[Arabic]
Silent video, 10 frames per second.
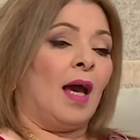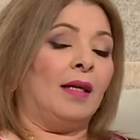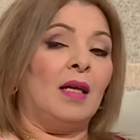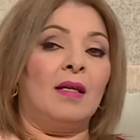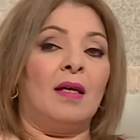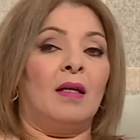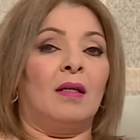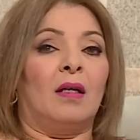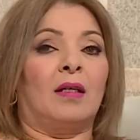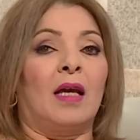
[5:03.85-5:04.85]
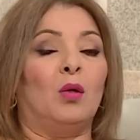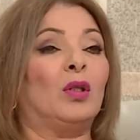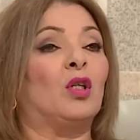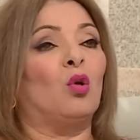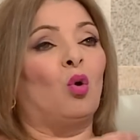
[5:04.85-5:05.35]
انا كاين
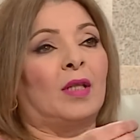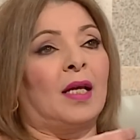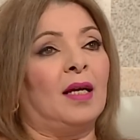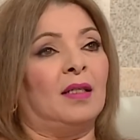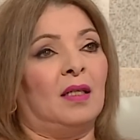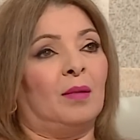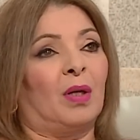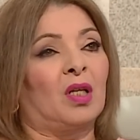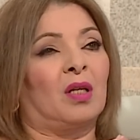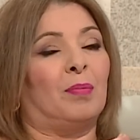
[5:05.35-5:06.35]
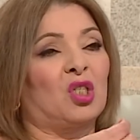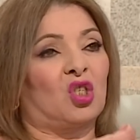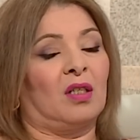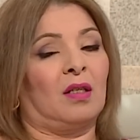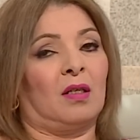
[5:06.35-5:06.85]
واحد نقطة يعني برك باش
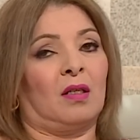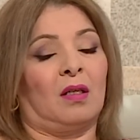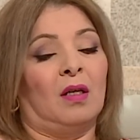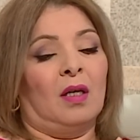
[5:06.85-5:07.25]
آه،